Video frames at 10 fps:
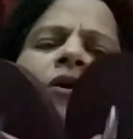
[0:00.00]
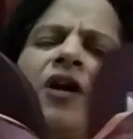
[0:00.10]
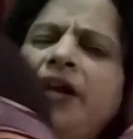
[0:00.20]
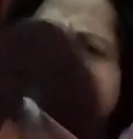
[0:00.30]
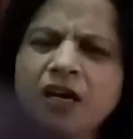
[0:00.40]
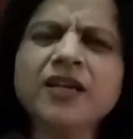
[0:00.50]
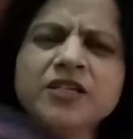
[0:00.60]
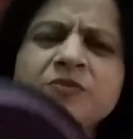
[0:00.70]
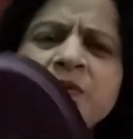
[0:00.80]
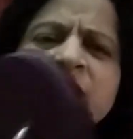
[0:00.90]
कई
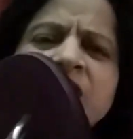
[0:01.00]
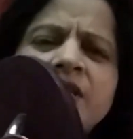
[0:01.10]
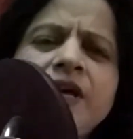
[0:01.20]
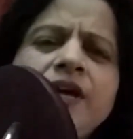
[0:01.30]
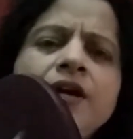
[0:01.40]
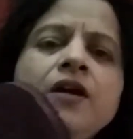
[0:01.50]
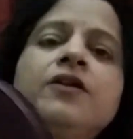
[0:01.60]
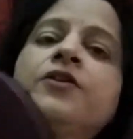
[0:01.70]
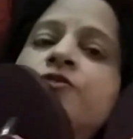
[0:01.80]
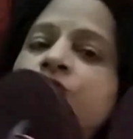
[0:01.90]
कलर्स में मिलते हैं
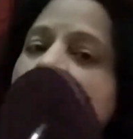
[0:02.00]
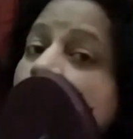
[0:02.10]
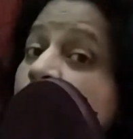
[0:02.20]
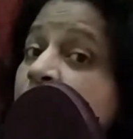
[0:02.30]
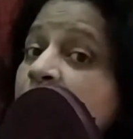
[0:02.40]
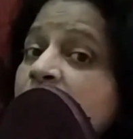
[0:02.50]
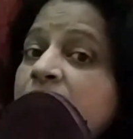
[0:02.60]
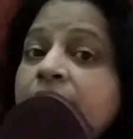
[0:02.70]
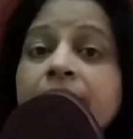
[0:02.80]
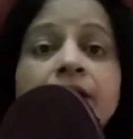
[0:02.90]
डिस्काउंट में
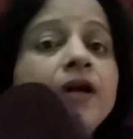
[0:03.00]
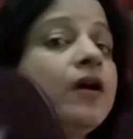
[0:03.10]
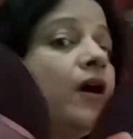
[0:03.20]
मिलते हैं